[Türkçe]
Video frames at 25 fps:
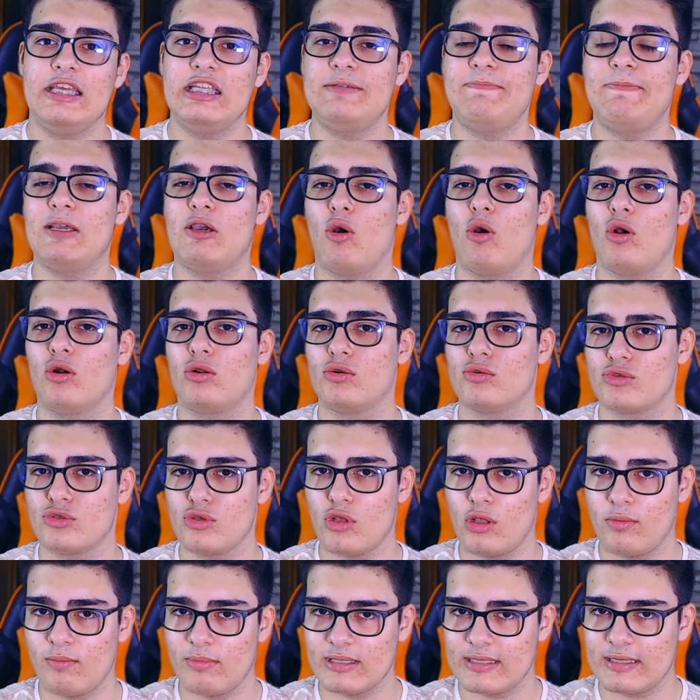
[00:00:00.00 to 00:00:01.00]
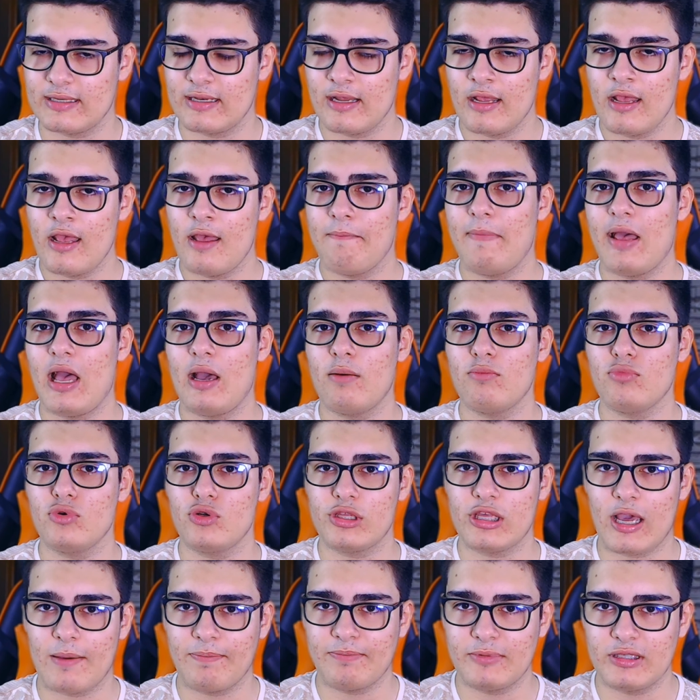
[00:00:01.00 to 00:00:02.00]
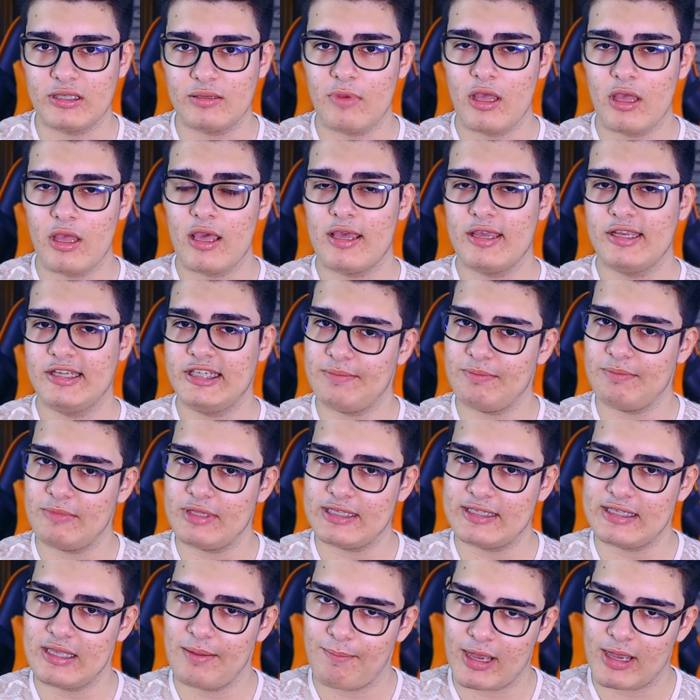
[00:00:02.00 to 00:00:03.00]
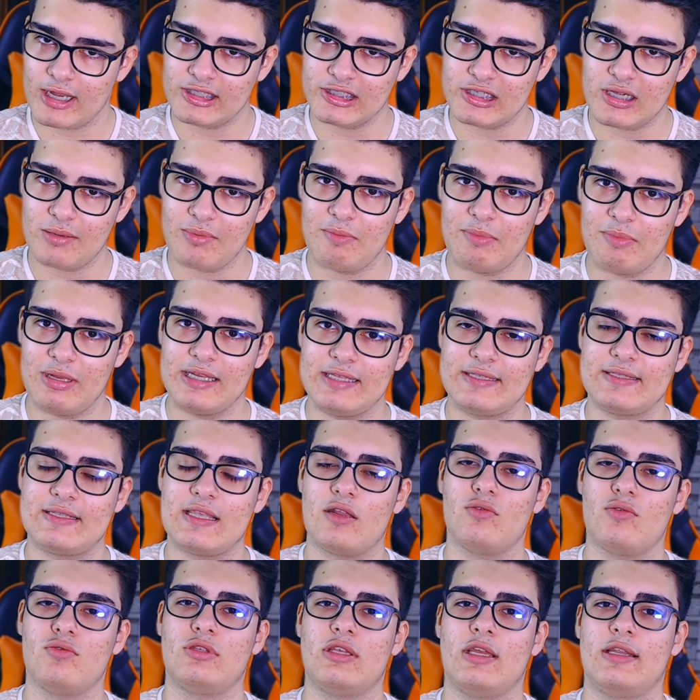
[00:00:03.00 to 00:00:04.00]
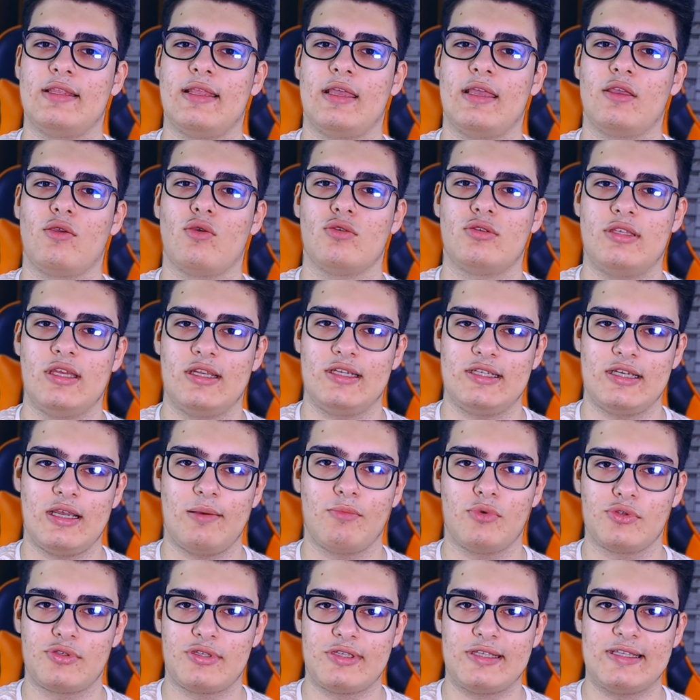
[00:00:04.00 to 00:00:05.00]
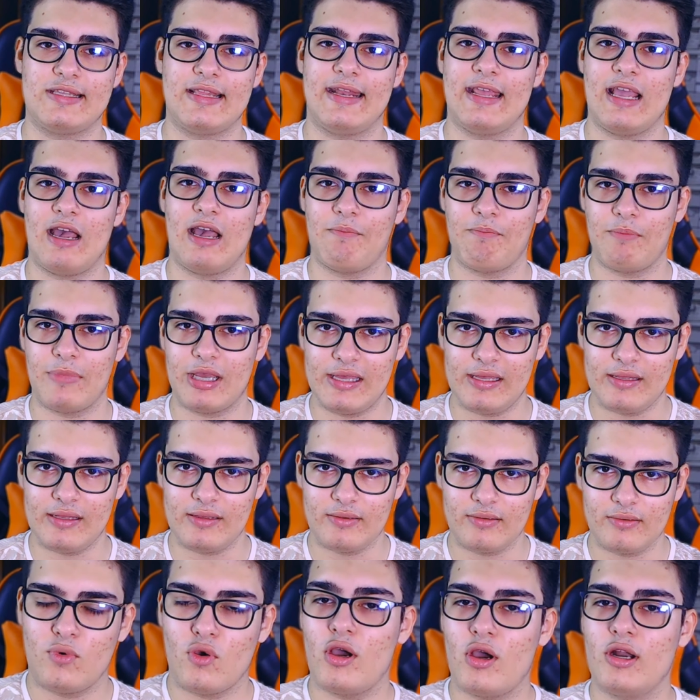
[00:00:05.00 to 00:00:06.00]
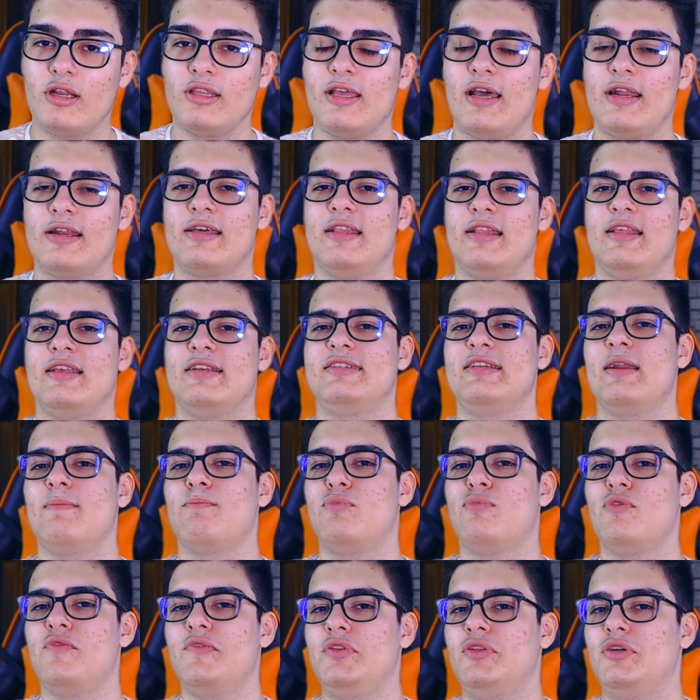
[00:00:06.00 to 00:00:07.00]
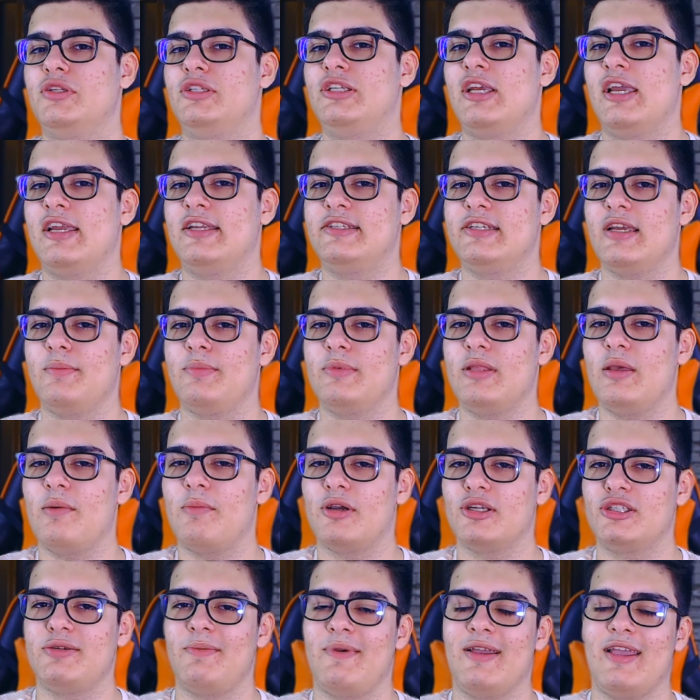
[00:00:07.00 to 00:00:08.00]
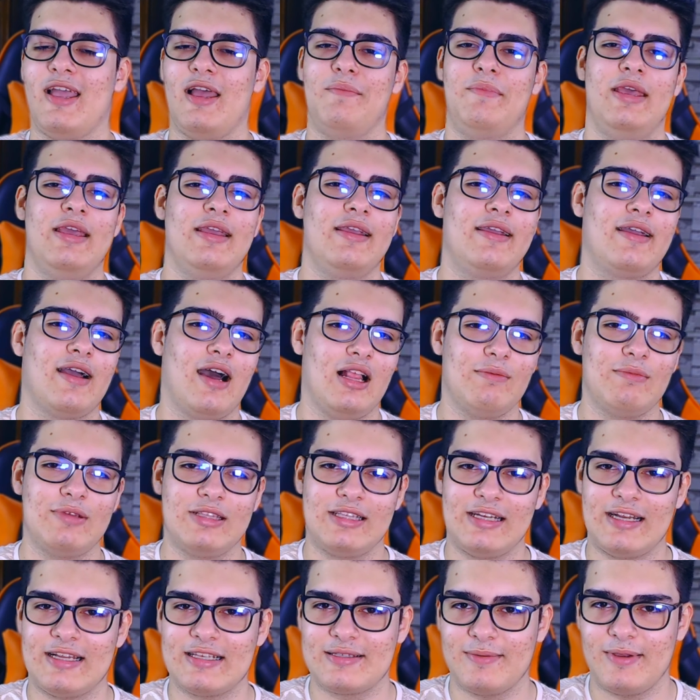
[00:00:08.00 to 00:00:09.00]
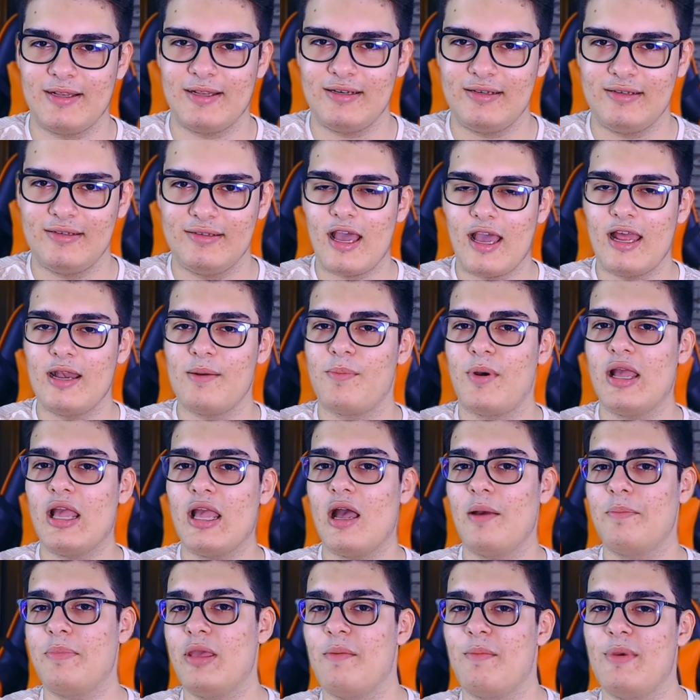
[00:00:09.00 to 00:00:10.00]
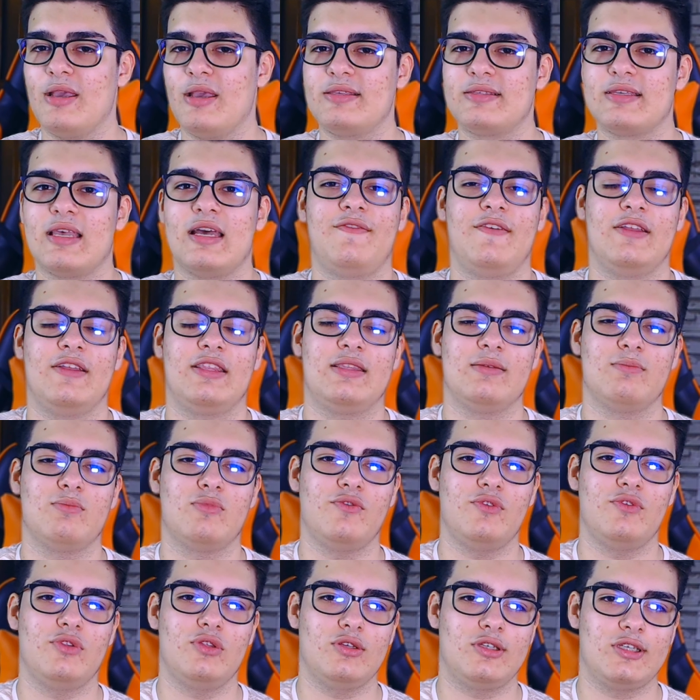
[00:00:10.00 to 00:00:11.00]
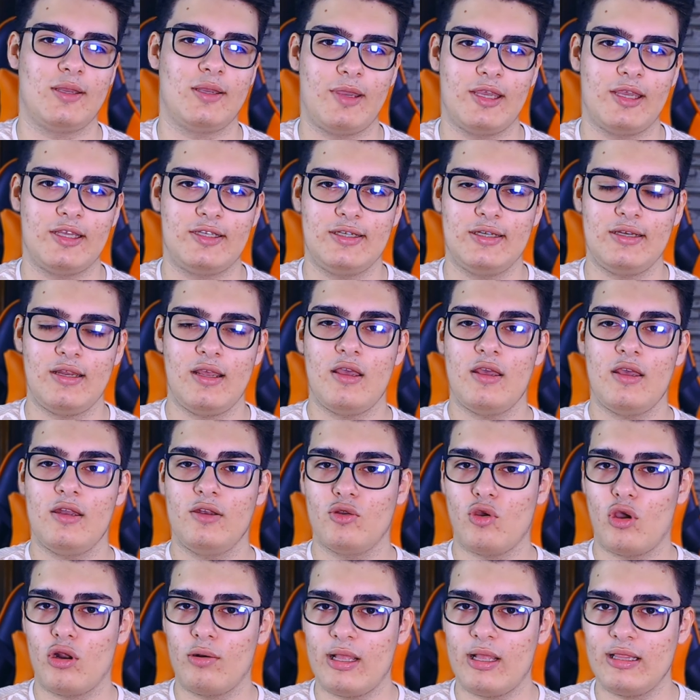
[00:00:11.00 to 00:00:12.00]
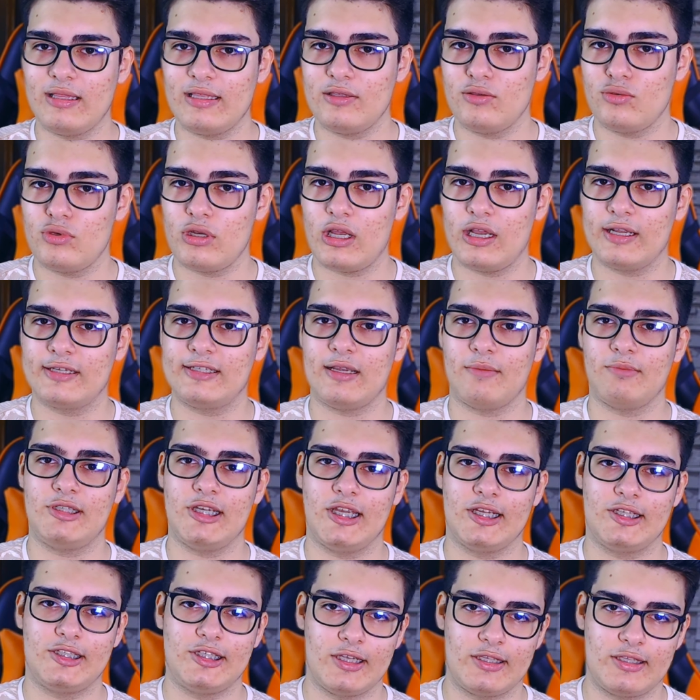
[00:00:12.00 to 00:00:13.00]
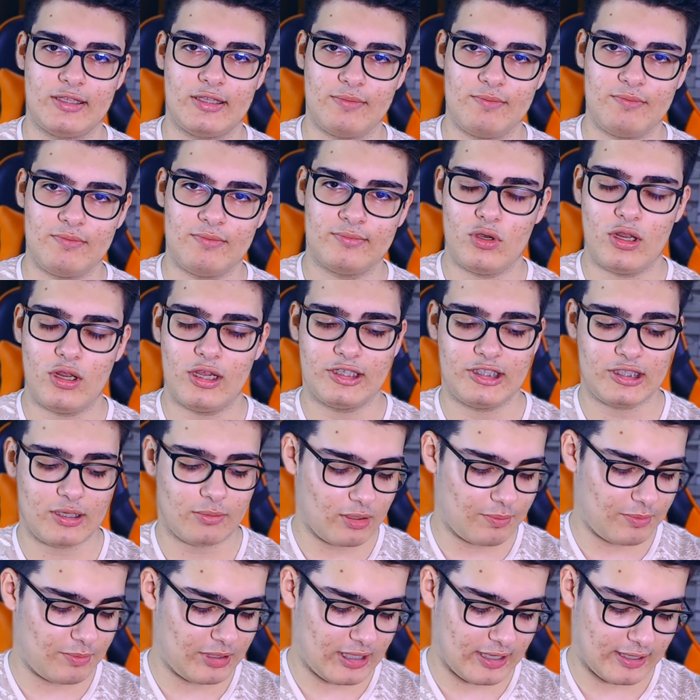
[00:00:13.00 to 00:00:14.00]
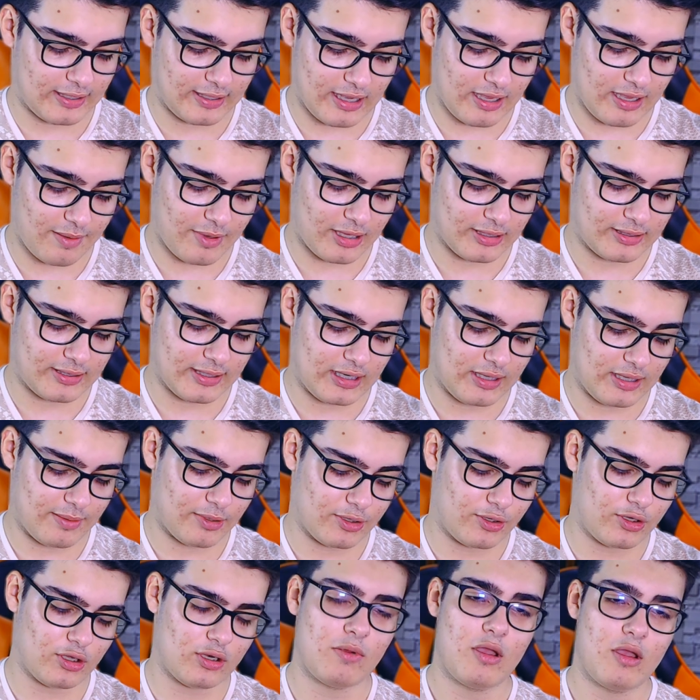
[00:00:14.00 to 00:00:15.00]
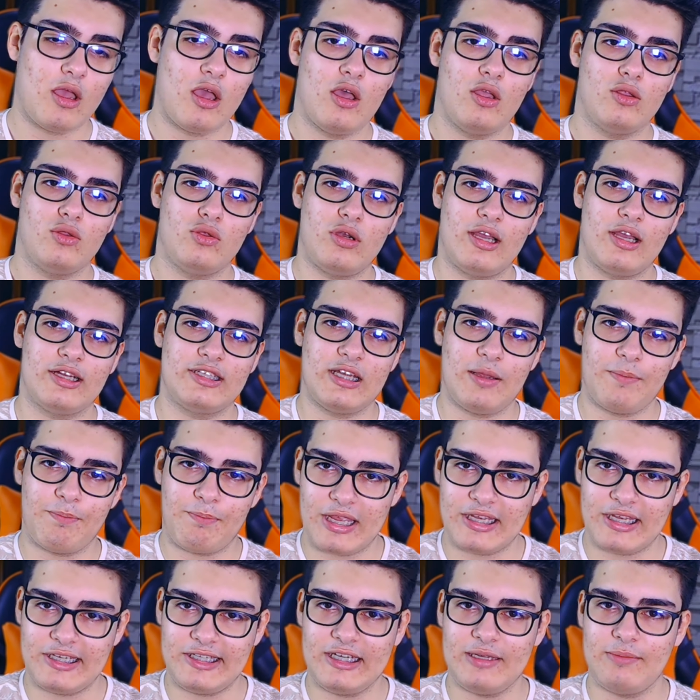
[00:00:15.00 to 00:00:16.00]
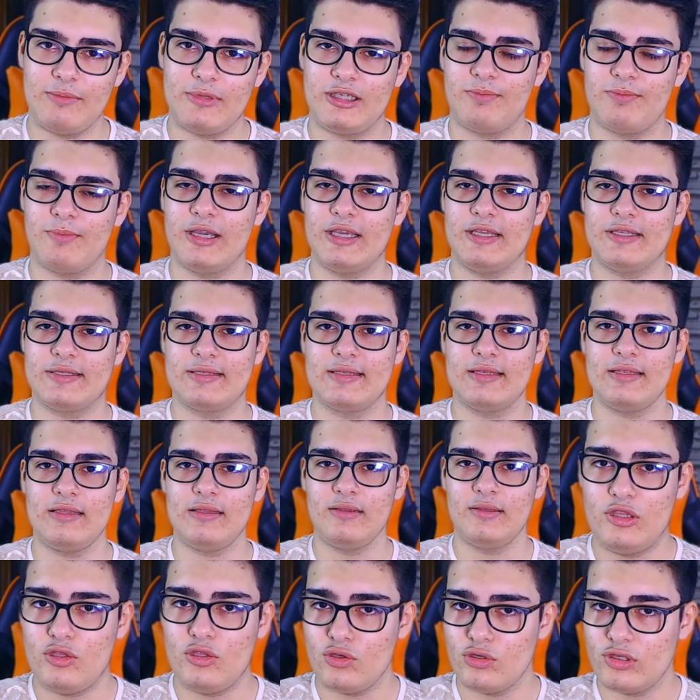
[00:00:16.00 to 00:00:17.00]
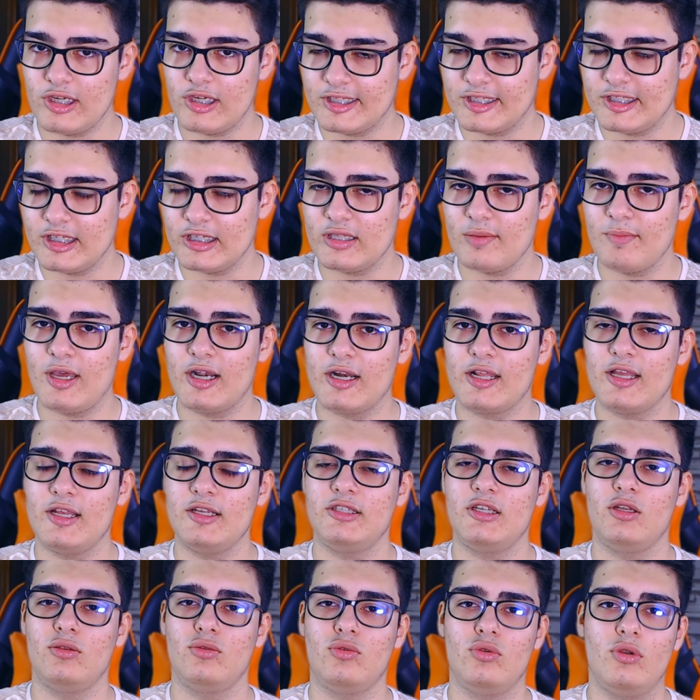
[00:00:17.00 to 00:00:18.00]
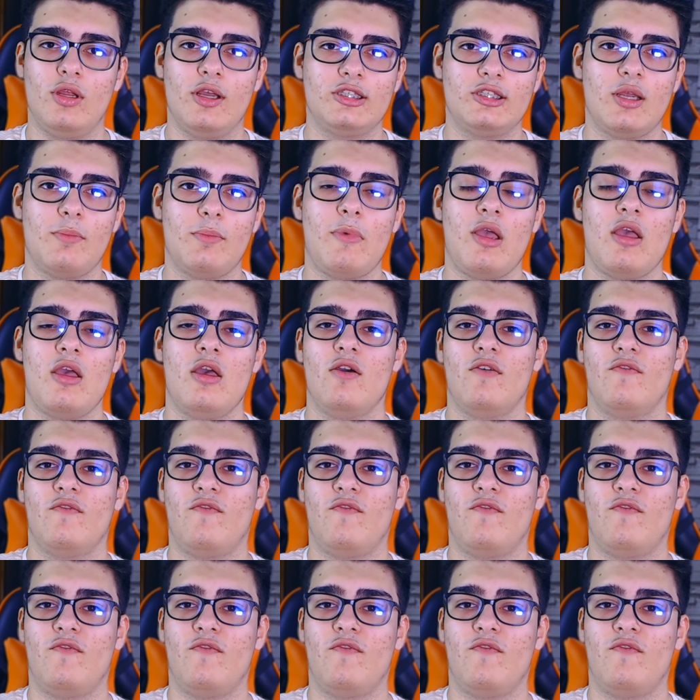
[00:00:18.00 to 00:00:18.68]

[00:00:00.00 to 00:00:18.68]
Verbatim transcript: Hiçbir korkunuz olmasın. Ben bunu yaptım Şimdi ise başka bir bilgisayar üzerinden göstereceğim bunu sizlere yapmayı. Bu arada arkadaşlar bu videoyu çekeceğim diye başıma gelmeyen kalmadı resmen. Yani bayağı bir emek sarf ettim bu videoyu çekmek için. Normalde dün akşam çekecektim. Dün akşam da bir dakika hemen tarihe bakıyorum. Dün akşam 5'iymiş Mayıs'ın. Videoyu çekecektim arkadaşlar dün akşam.